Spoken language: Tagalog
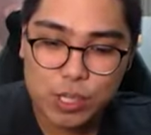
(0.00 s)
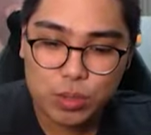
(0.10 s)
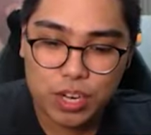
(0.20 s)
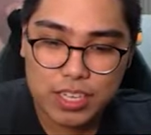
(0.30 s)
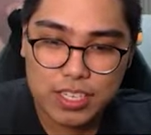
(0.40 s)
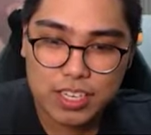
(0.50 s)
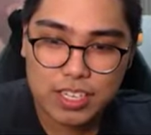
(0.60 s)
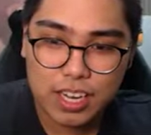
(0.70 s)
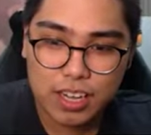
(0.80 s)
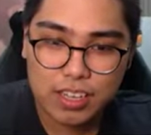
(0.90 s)
itsura kasi
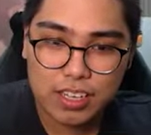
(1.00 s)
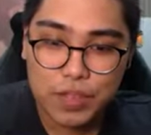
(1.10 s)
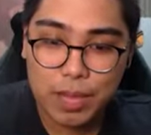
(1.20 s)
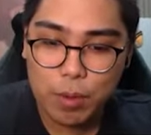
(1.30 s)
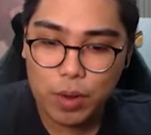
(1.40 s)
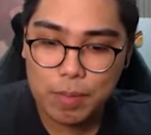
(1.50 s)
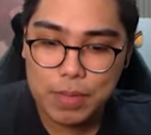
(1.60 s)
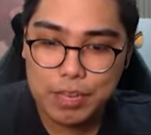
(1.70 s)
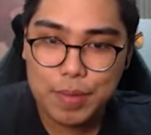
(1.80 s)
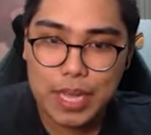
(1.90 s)
ng jungle. Tingnan mo, walang
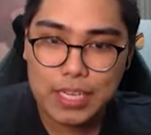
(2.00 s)
binibigay